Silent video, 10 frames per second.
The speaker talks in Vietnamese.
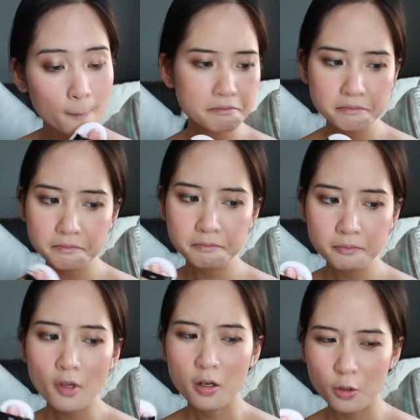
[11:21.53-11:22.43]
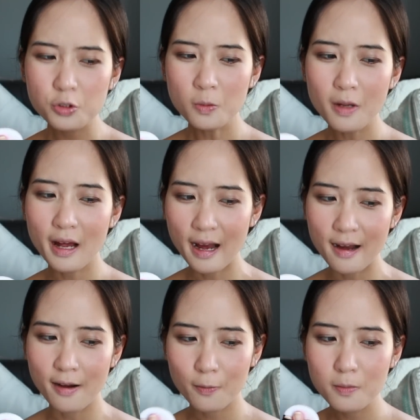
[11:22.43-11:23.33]
Uhm, nói chung là
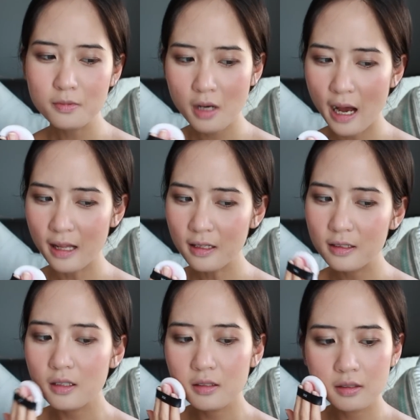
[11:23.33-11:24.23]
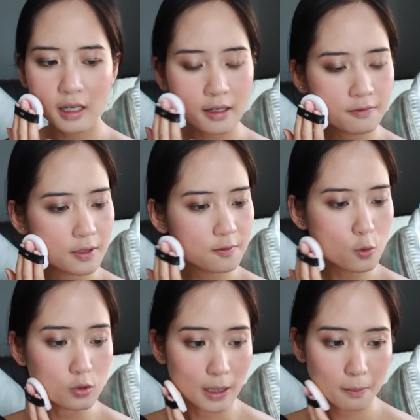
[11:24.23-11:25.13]
Hà cũng khá là ưng cái phấn
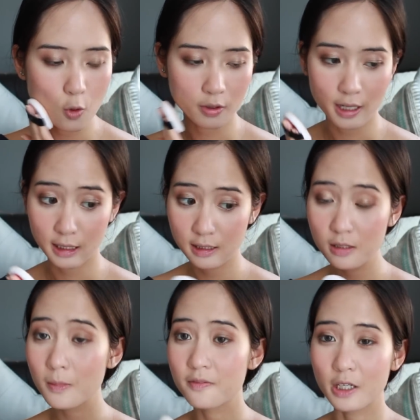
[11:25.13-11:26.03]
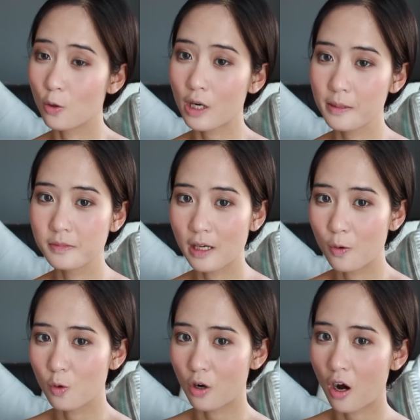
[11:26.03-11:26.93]
phủ dạng bột này, thế nhưng mà về độ kiềm
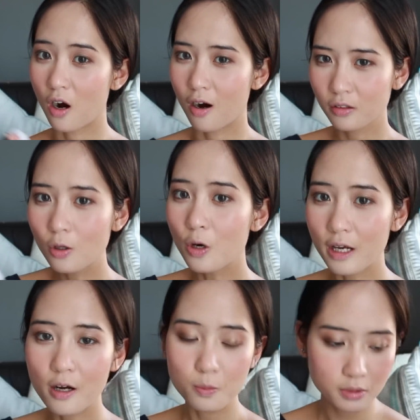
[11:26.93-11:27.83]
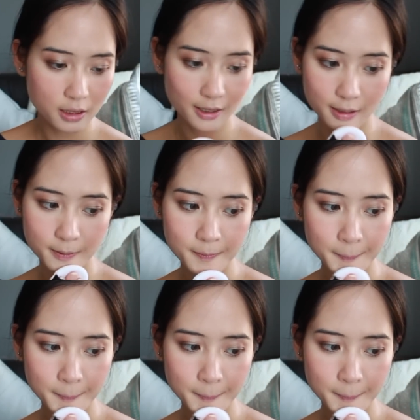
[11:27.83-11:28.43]
dầu có tốt hay không thì